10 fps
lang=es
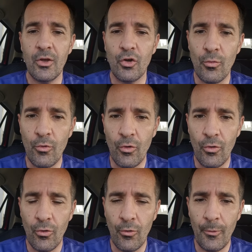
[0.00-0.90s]

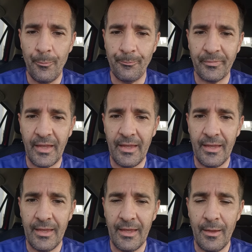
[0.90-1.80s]
cómo
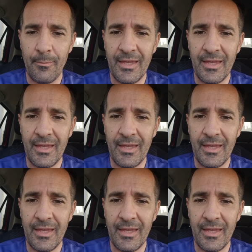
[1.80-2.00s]
eh,